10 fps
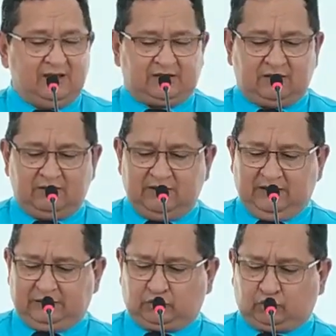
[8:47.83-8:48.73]
Então,
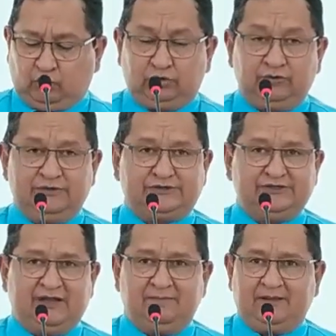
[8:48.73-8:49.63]
ele, todo o
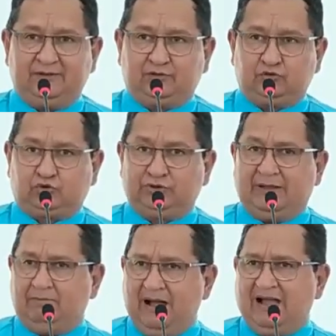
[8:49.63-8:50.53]
ensinamento,
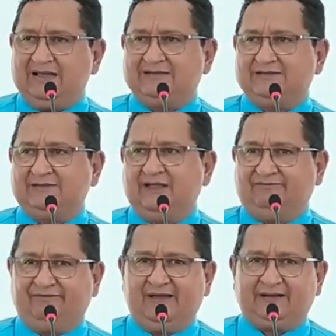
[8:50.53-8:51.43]
toda a base
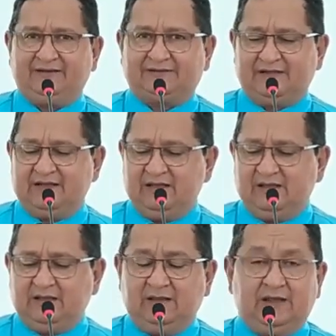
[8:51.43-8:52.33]
da fé cristã,
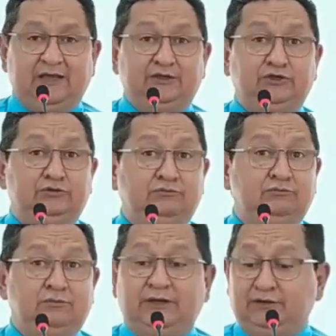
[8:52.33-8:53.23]
ele,
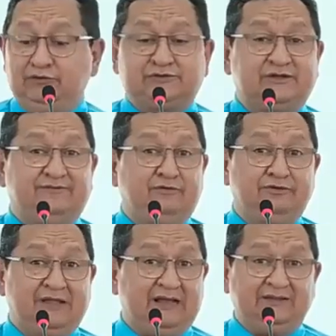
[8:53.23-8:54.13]
ele não
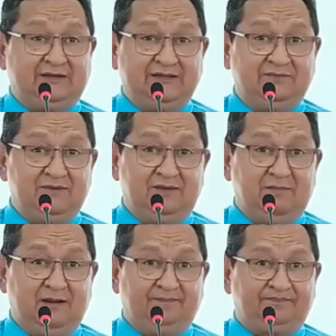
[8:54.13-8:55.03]
escreveu nada aqui na
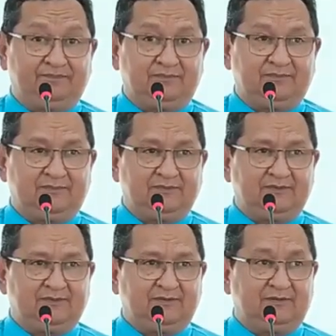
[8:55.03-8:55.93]
Bíblia.
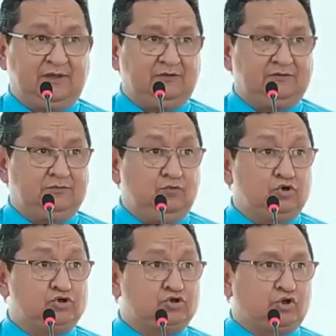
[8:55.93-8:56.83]
Deus
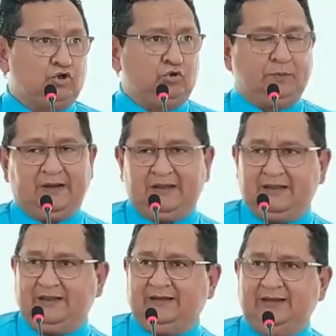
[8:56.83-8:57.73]
mostrou para
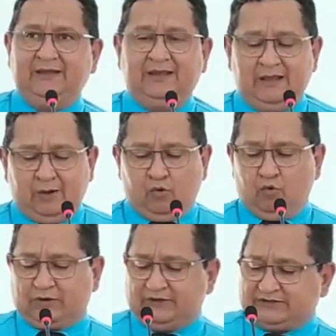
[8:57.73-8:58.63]
ele
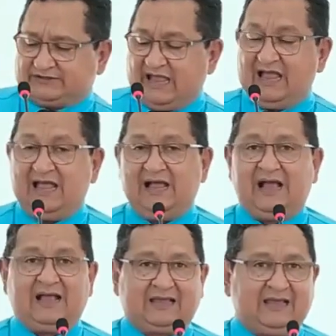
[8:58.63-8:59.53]
o que está
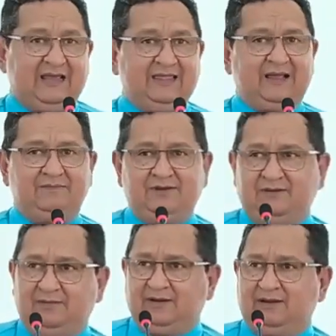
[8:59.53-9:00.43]
aqui na
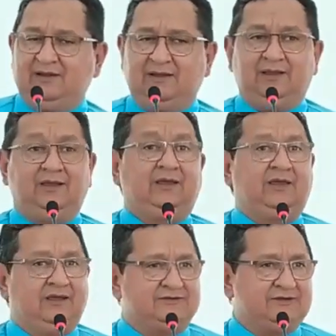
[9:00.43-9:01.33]
Bíblia e
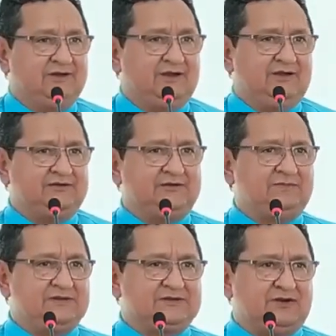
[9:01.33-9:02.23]
que as
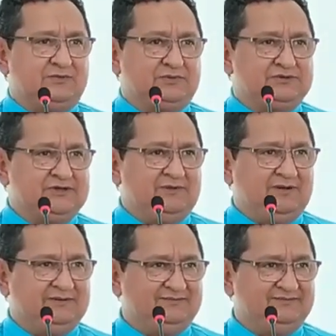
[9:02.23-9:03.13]
igrejas passaram por
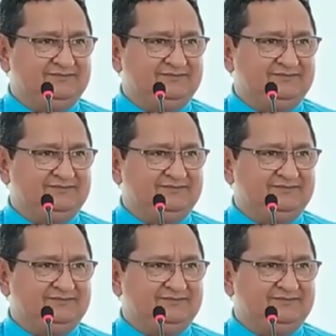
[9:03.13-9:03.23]
cima.